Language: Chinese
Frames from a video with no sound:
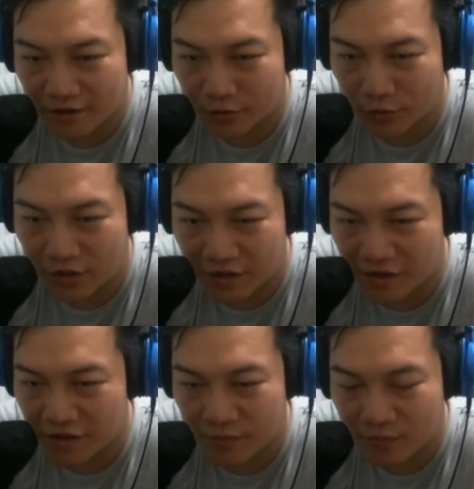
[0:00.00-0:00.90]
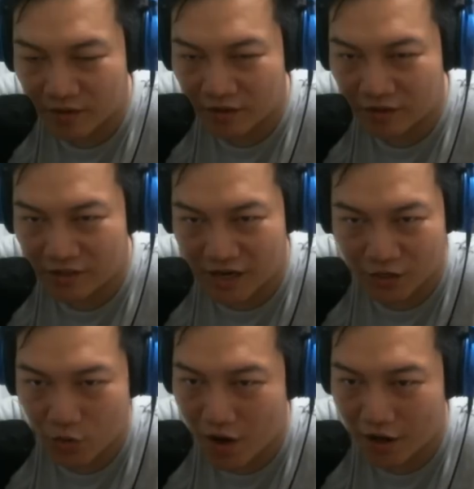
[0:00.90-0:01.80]
所以
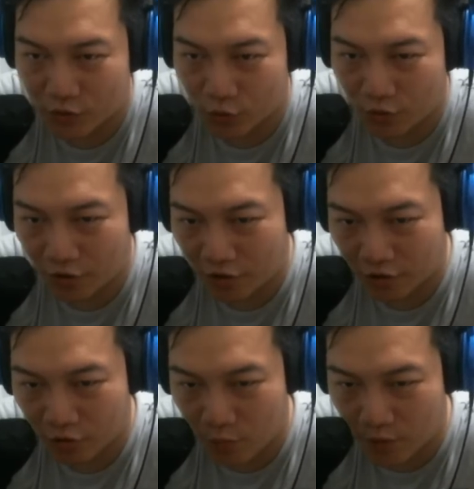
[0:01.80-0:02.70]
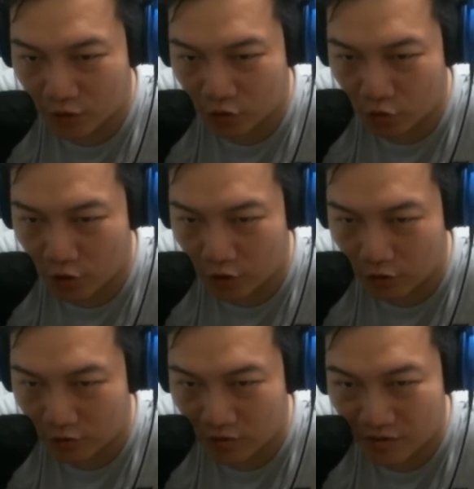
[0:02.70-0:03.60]
相对来说对面就
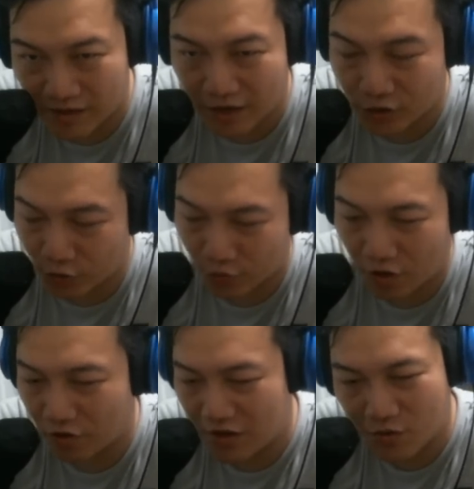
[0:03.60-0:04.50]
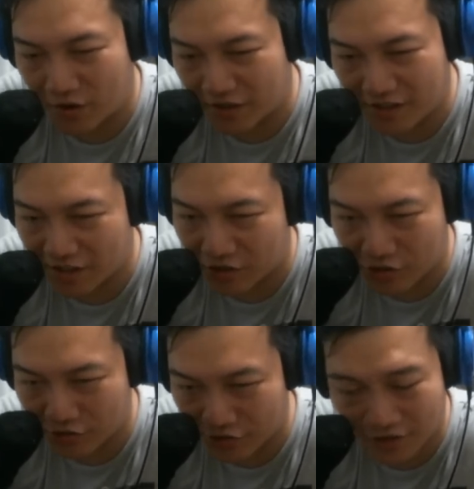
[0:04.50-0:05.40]
会再受到另外一个限
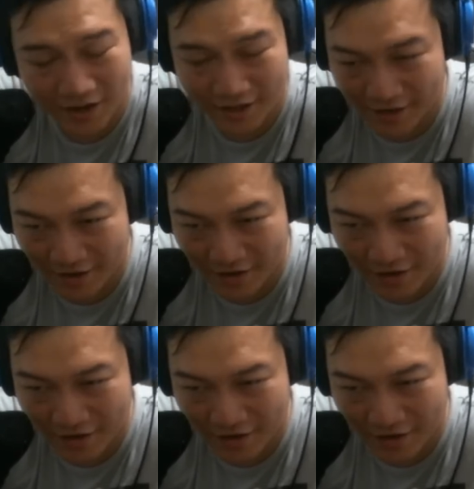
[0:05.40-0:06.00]
制之类的，